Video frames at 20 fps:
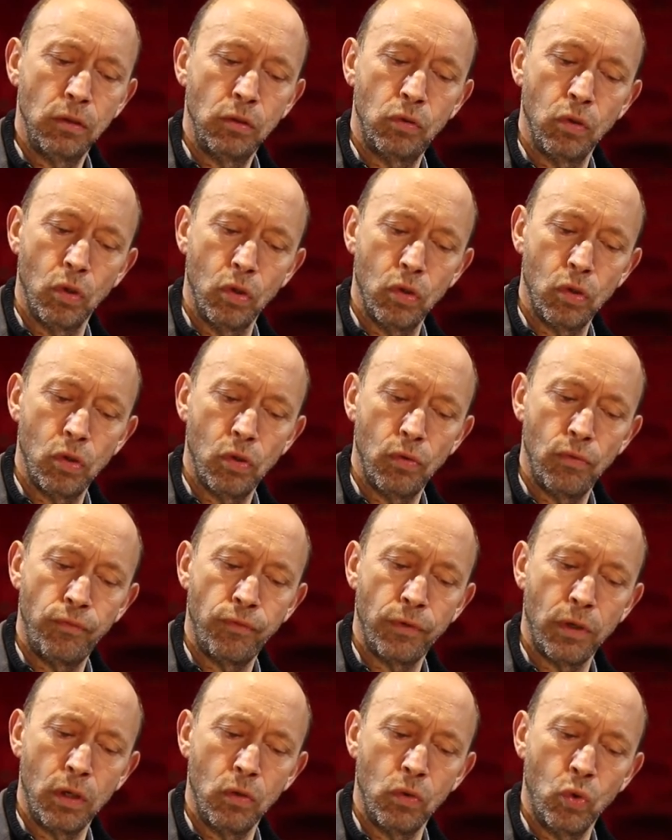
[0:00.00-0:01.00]
Doch,
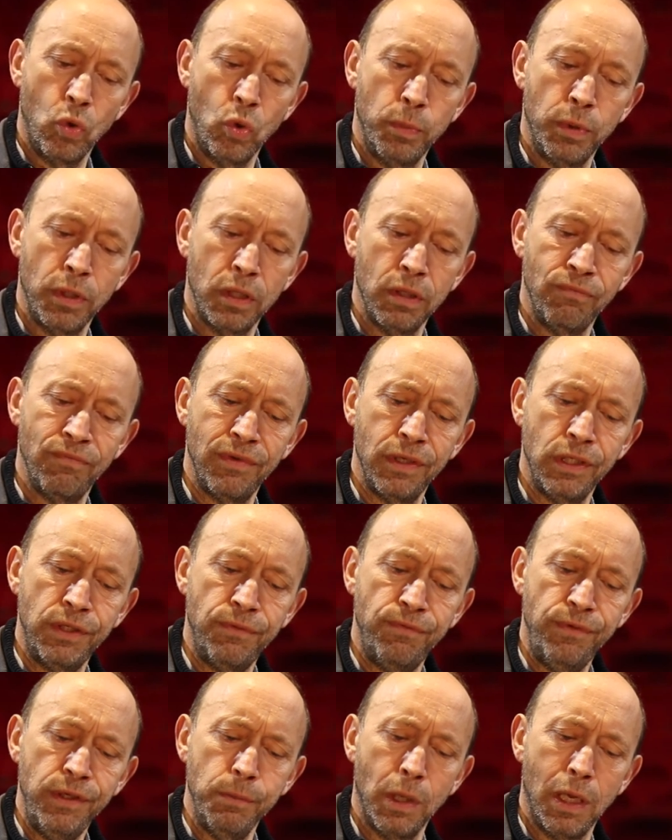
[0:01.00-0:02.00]
Frau Oberin, wenn
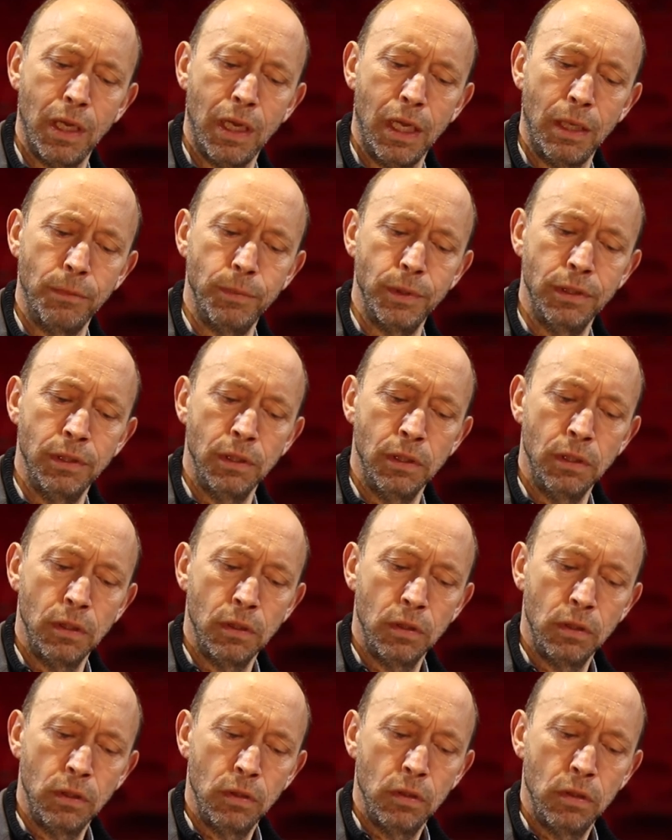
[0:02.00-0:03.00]
ich Fieber habe.
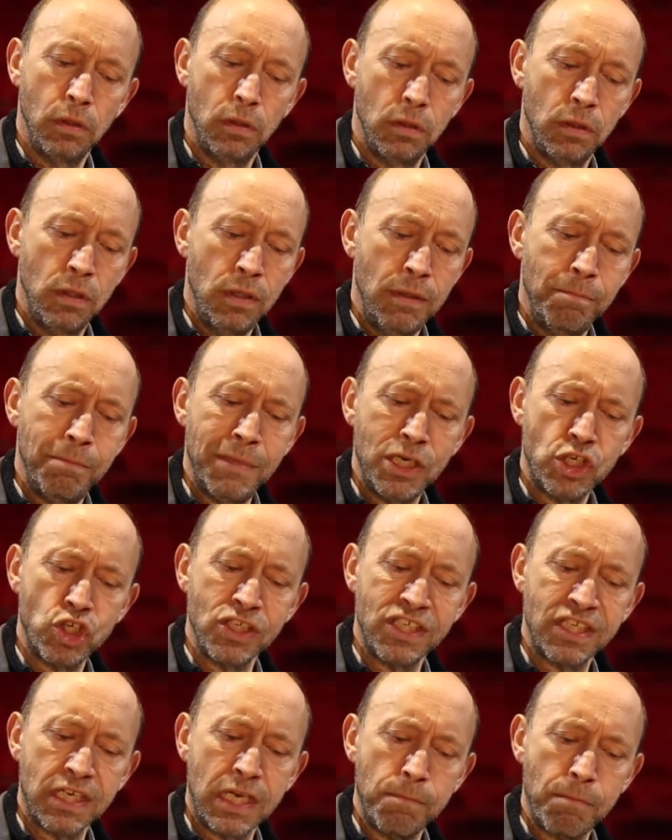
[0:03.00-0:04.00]

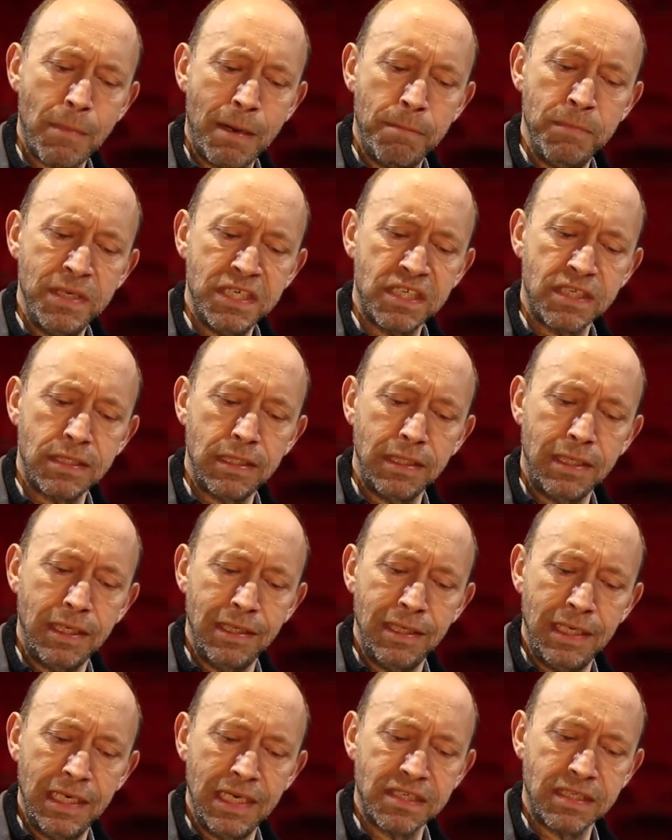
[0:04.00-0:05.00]
Menschenskind, man misst sich
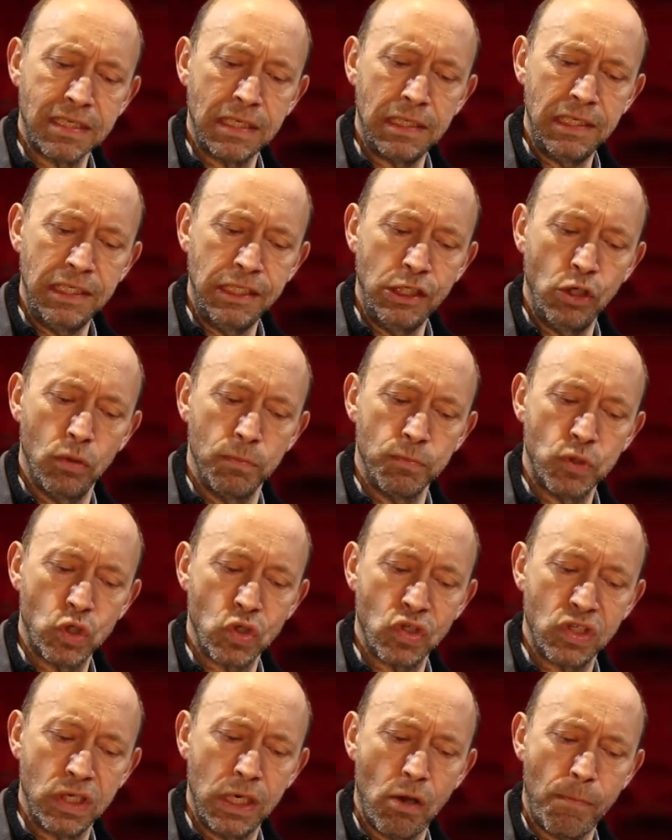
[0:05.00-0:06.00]
in erster Linie, um
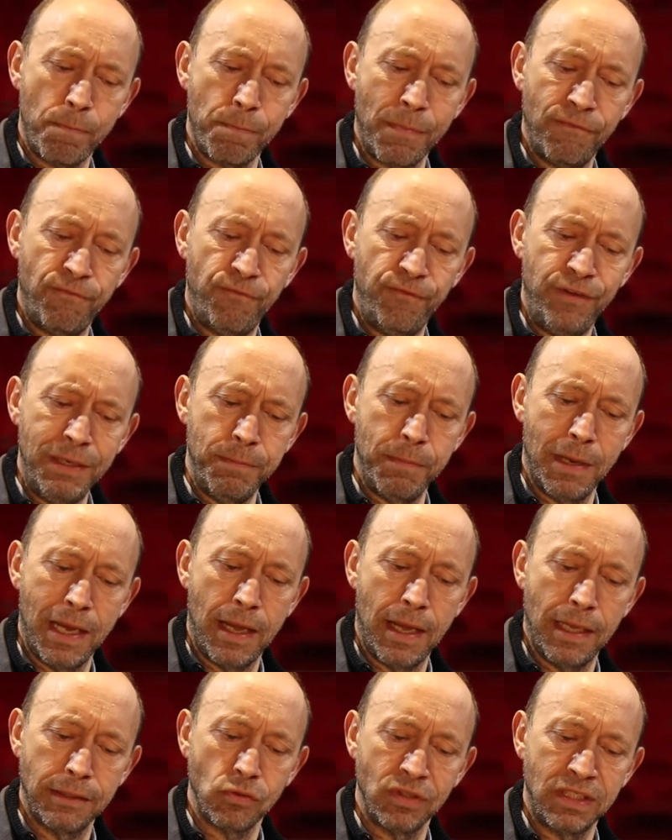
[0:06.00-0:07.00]
zu sehen, ob man
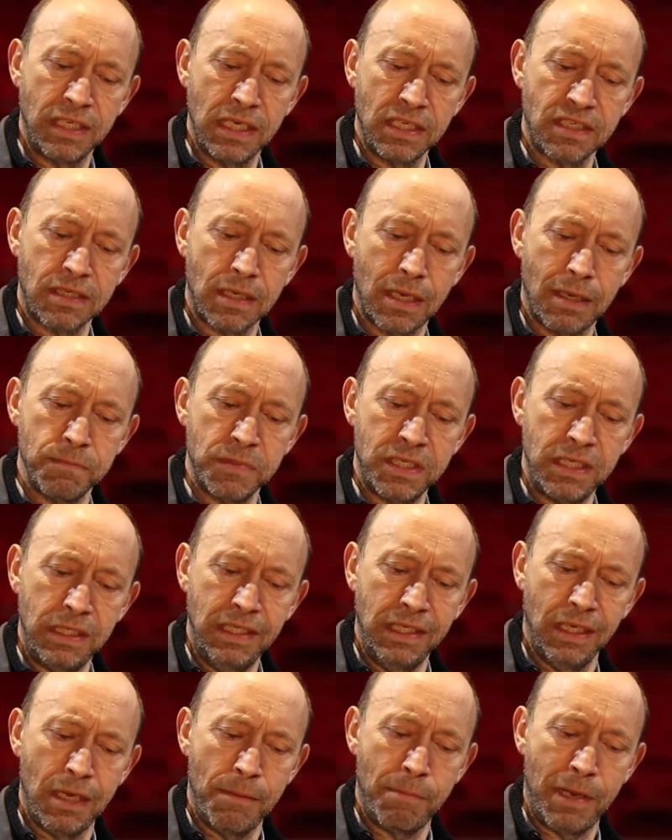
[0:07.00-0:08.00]
Fieber hat. Und jetzt haben Sie
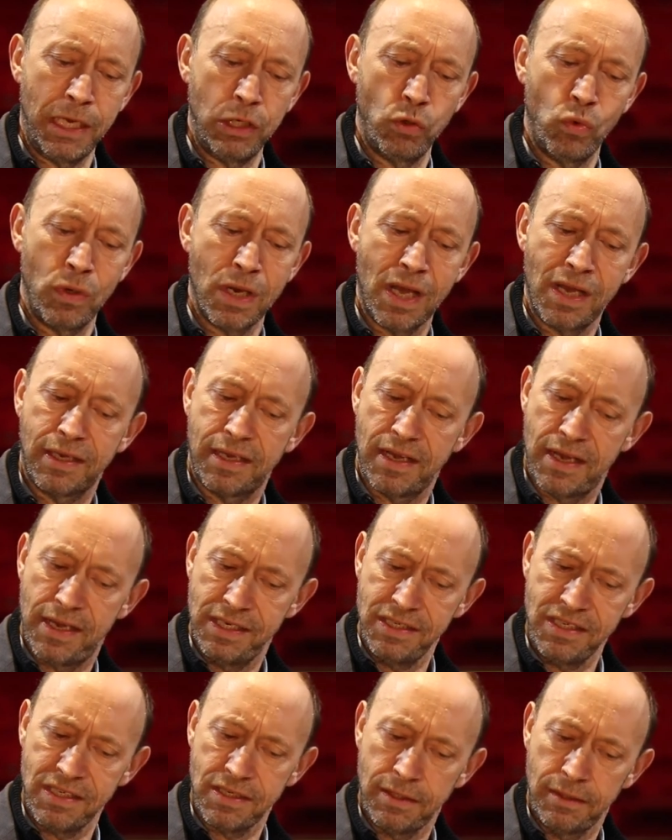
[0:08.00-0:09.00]
Ihrer Meinung nach
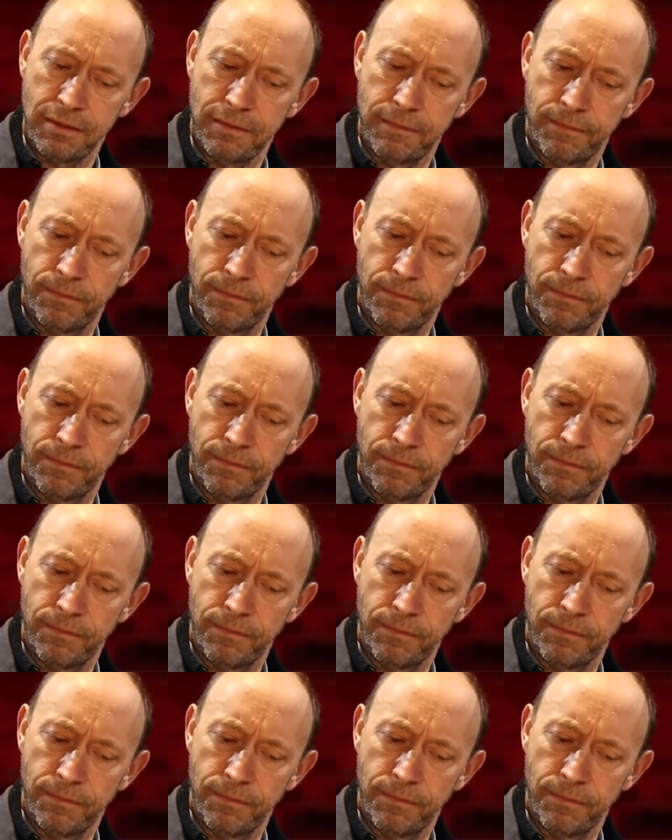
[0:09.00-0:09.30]
keins?